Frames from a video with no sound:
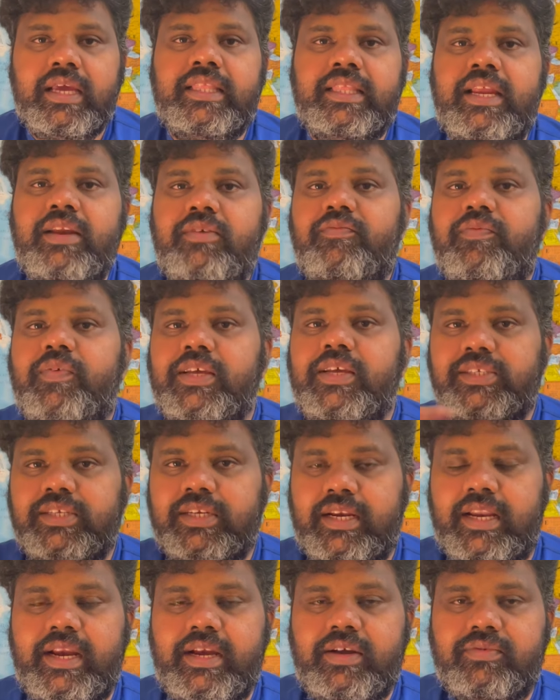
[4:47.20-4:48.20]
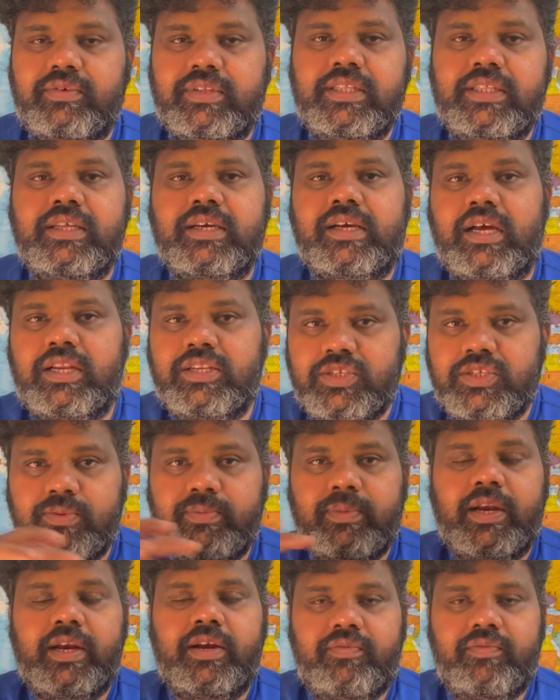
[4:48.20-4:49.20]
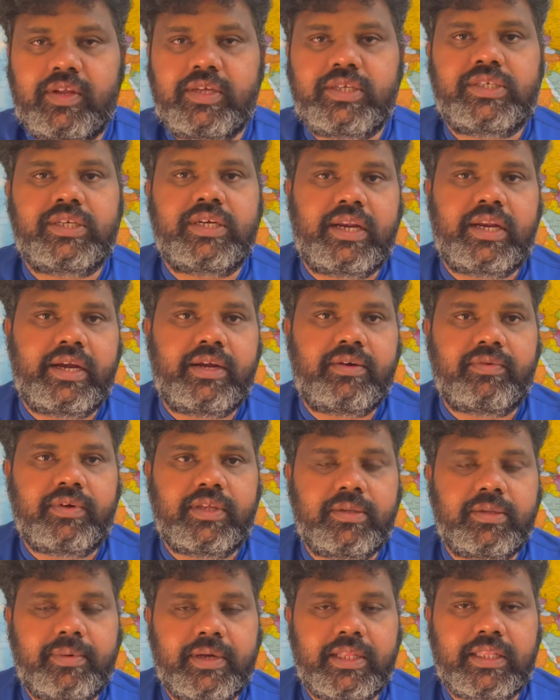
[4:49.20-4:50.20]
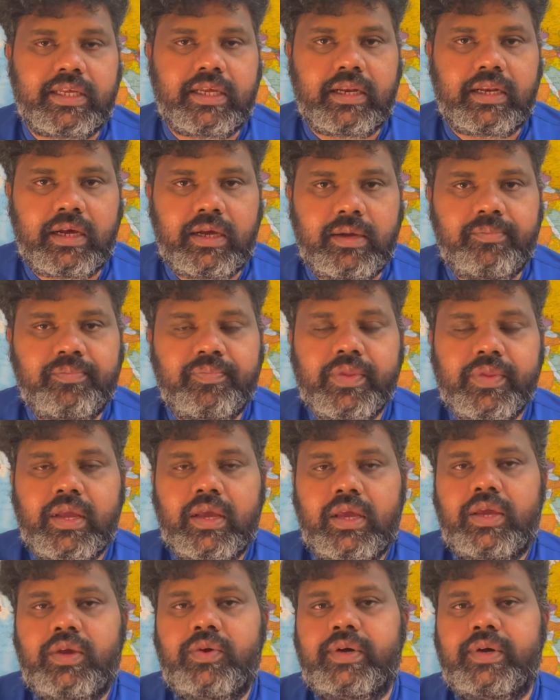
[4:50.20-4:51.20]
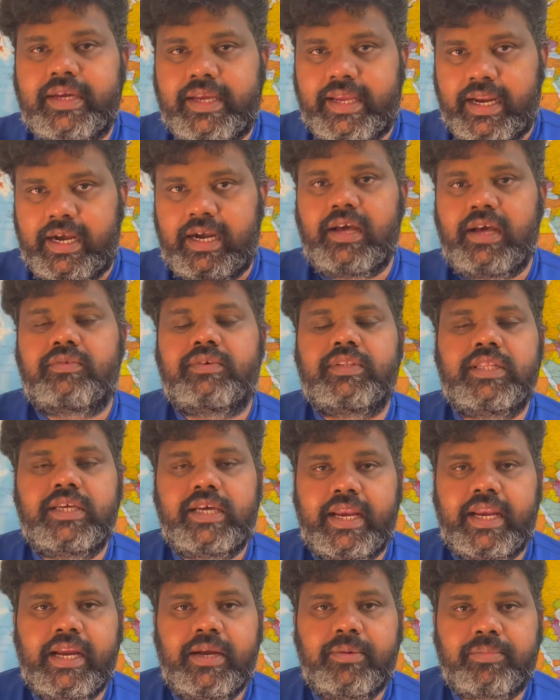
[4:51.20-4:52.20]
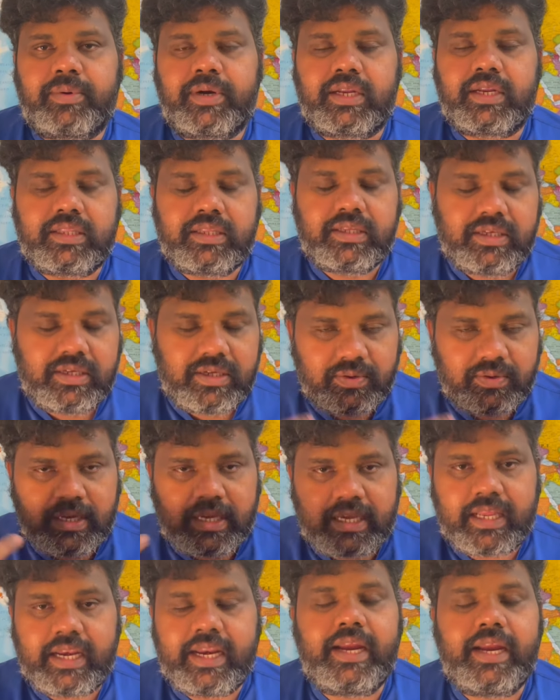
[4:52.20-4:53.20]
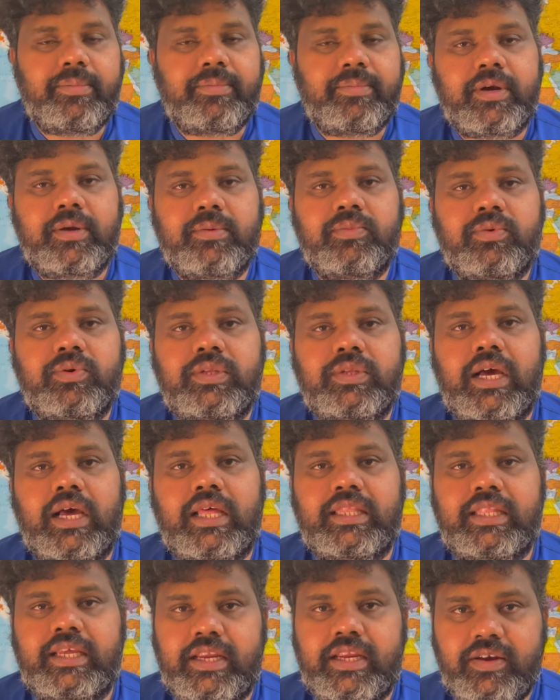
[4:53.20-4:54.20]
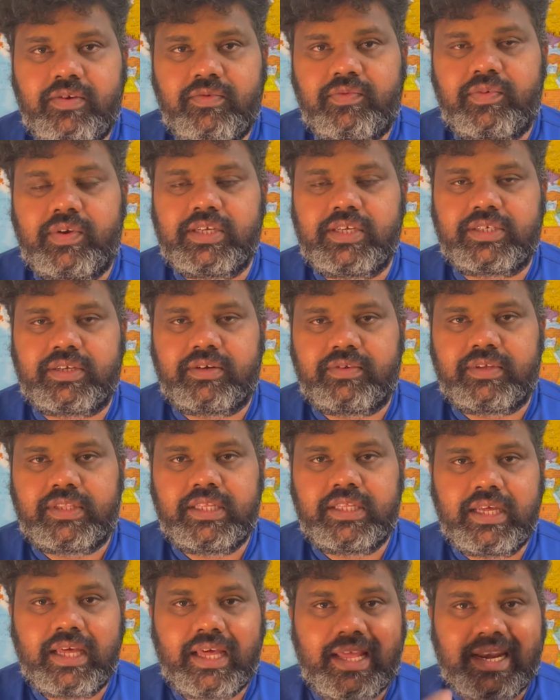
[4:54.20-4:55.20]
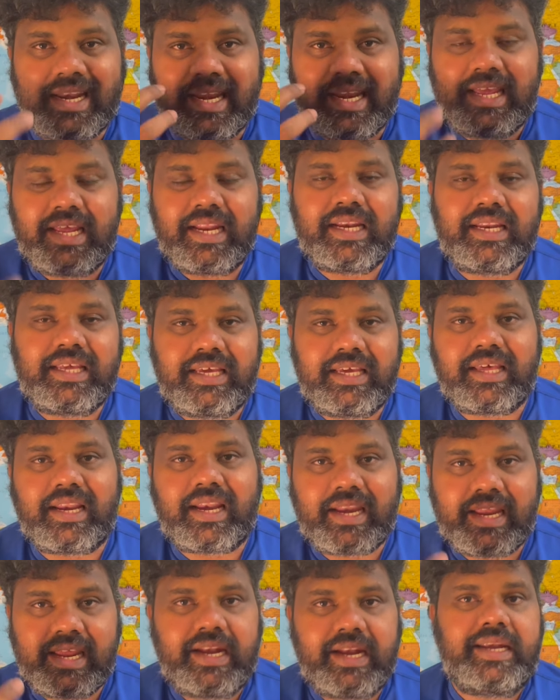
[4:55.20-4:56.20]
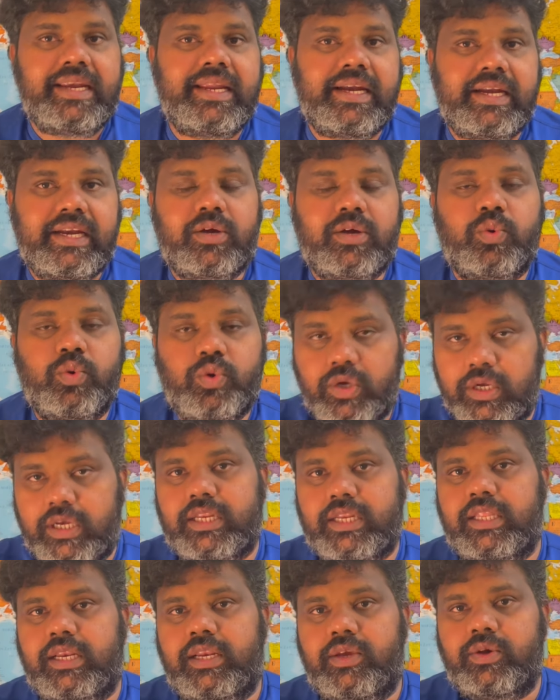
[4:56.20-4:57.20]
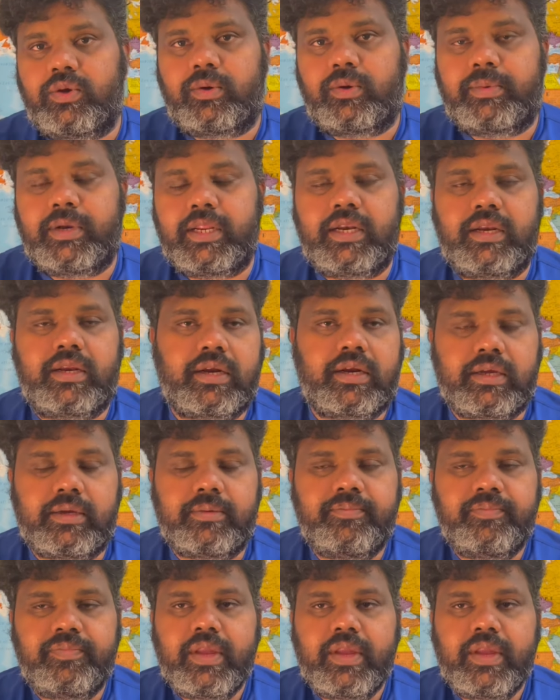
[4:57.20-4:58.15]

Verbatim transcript: இந்த இன்ஃப்ளேஷன் ரேட் வந்து இந்த கன்சியூமர் இன்ஃப்ளேஷன் ரேட் வந்து பார்த்திங்கன்னா இவங்க கனடா வந்து கிரியேட் பண்ணுறது இவங்க கிரியேட் பண்ணும்போது அந்த இன்ஃப்ளேஷன் வந்து ரியலி ரியல் டேட்டா கொடுக்கறது இல்லையோ அப்படின்ருக்கு இருக்கு